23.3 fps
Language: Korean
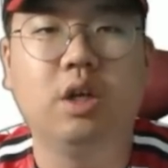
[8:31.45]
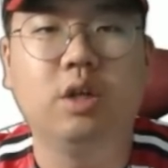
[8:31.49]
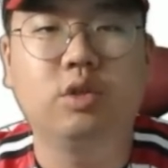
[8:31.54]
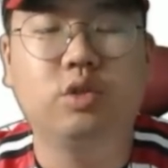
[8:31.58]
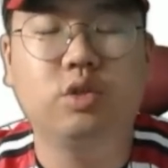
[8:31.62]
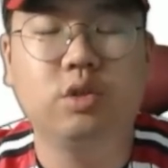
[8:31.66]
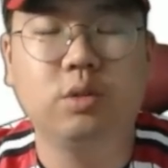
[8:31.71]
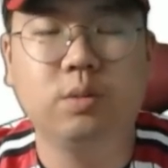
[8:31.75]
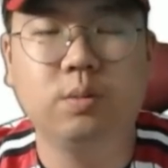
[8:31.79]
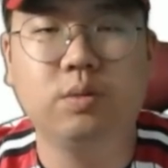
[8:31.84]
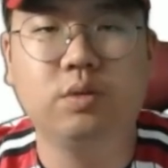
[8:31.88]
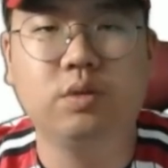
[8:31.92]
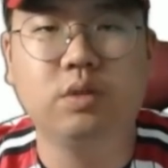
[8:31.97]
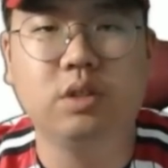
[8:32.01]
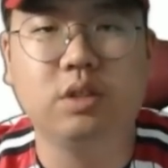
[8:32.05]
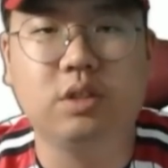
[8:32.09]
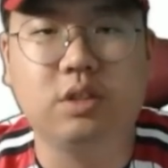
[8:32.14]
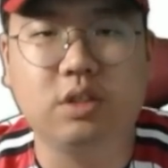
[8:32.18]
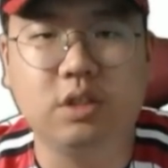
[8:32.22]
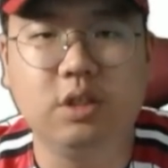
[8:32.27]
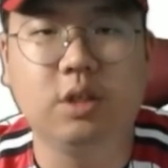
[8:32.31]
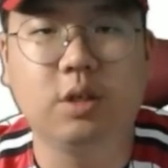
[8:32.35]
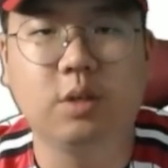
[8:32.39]
충분히
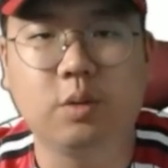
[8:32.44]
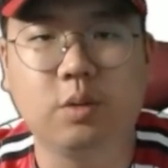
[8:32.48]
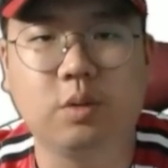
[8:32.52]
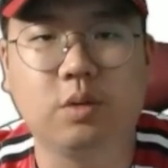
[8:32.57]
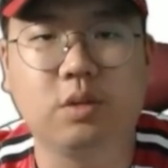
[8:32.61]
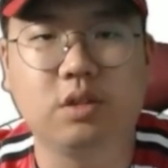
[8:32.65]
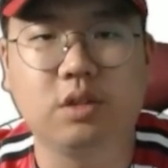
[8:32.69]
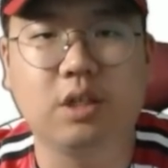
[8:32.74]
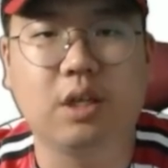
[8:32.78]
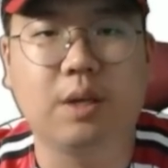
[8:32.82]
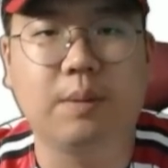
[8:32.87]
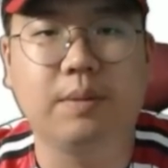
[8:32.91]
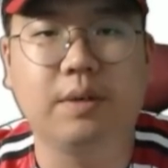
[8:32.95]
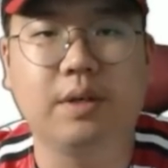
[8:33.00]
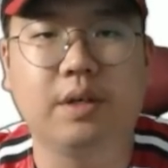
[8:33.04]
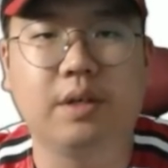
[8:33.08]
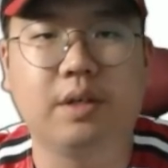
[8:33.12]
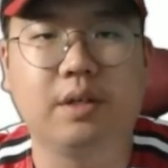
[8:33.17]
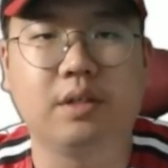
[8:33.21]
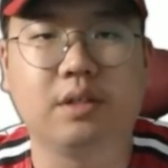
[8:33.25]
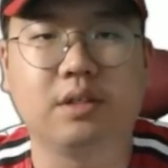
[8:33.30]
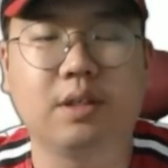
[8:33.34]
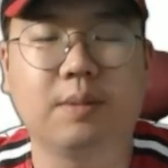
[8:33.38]

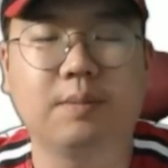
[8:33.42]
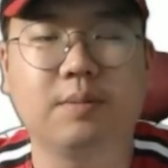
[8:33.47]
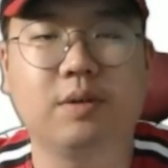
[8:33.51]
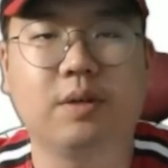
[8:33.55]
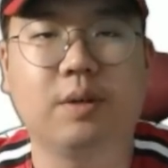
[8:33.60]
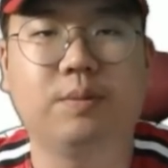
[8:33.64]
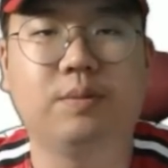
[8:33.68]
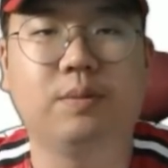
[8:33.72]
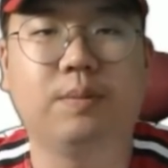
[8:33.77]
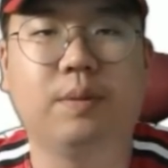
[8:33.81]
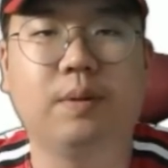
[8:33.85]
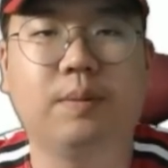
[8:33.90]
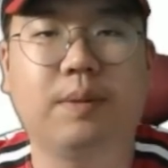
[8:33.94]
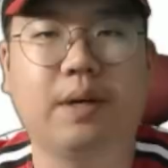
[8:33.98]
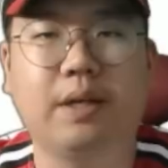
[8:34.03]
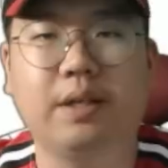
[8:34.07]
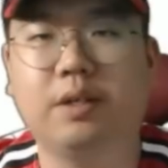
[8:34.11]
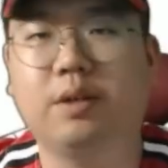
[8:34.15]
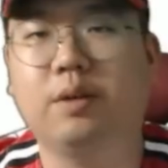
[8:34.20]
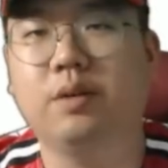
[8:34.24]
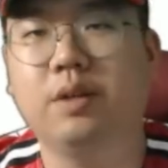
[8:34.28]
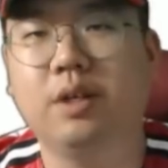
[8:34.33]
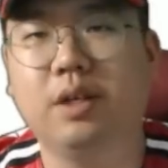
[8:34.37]
늘려놓는다면 삼성의 불펜을
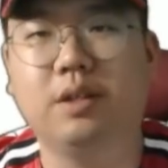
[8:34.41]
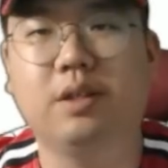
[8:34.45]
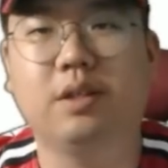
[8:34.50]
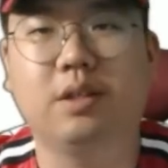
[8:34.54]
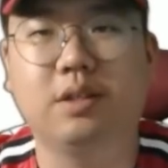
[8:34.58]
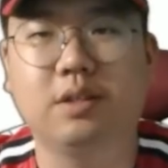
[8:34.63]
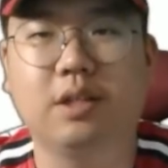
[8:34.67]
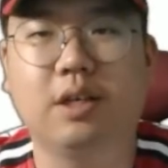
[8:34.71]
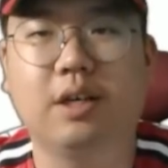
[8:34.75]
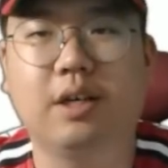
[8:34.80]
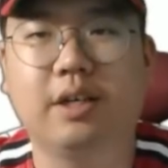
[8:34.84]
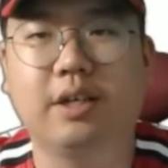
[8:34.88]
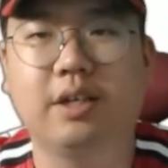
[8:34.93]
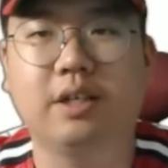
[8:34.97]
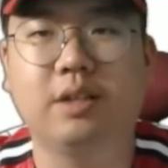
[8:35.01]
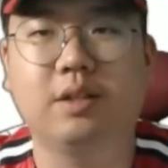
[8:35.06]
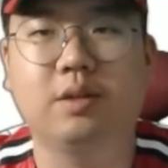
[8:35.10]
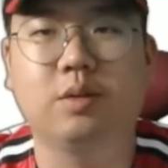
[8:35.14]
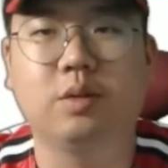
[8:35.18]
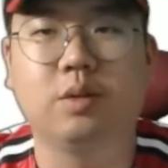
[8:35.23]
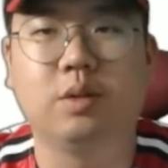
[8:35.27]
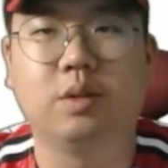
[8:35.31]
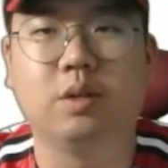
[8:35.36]
많이 꺼내야 되는 상황에
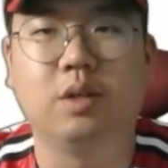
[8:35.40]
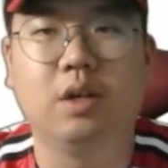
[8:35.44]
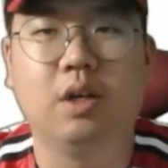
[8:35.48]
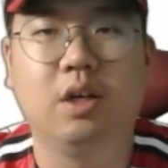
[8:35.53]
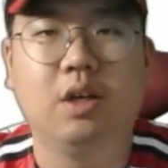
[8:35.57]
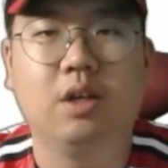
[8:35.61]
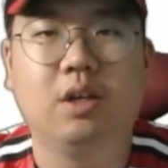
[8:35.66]
또